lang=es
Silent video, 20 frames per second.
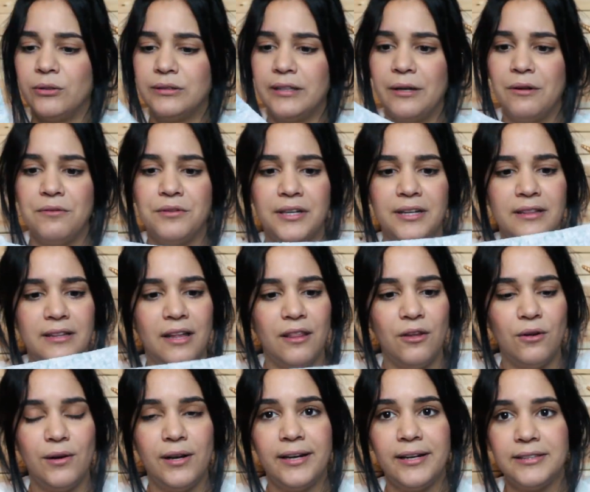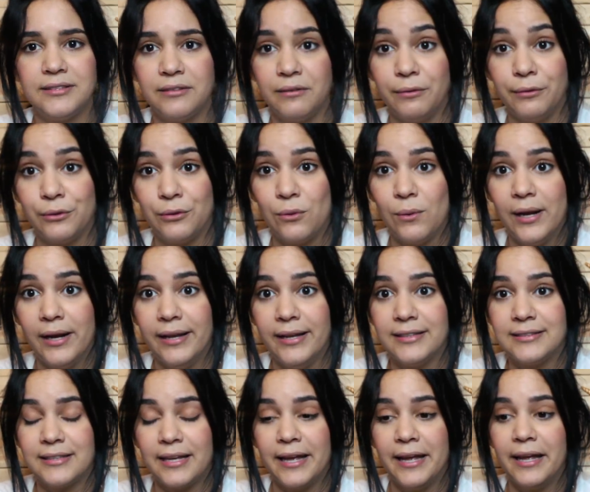costaron 30 dólares, los
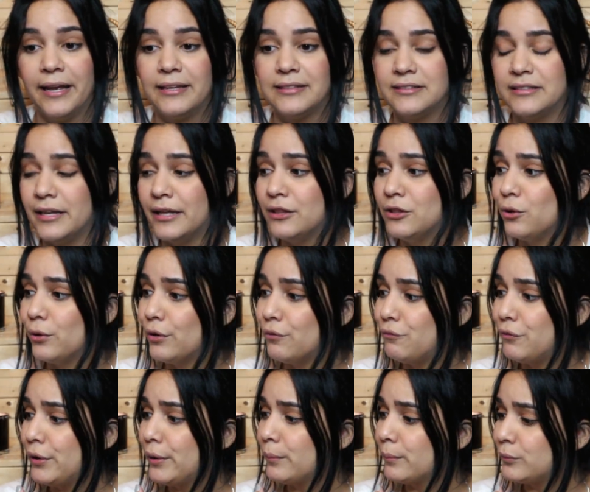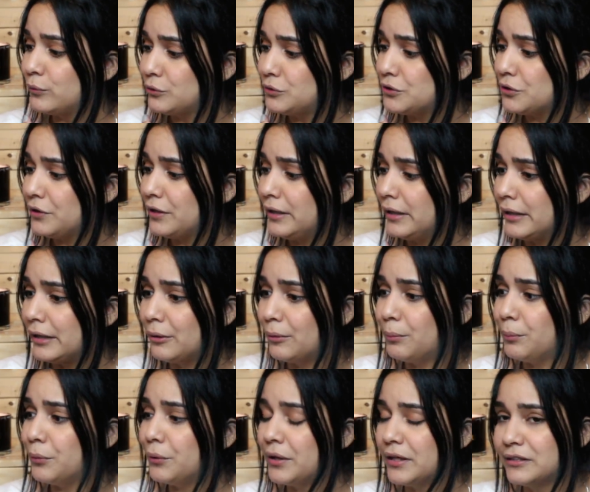cuales eh, siento que fue mucho dinero
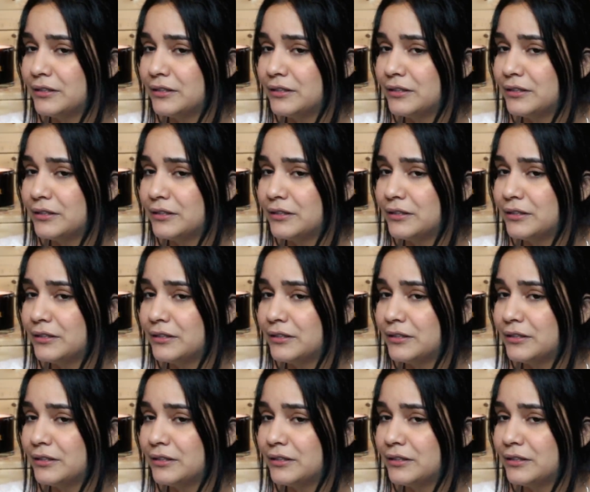por